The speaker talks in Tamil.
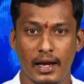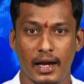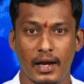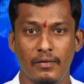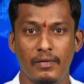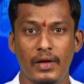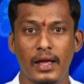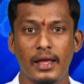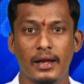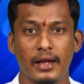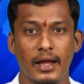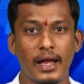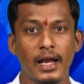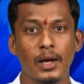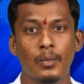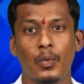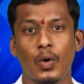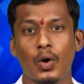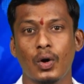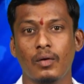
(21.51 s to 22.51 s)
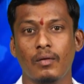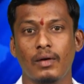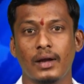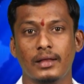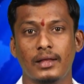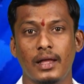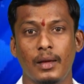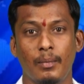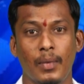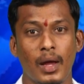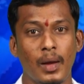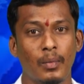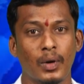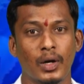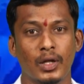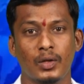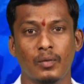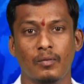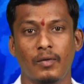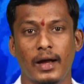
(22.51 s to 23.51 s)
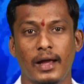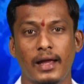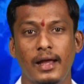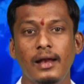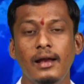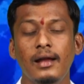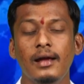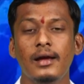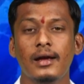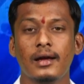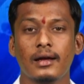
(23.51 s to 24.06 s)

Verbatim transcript: எனவே ரயில் போக்குவரத்தை மேம்படுத்தும் வகையில்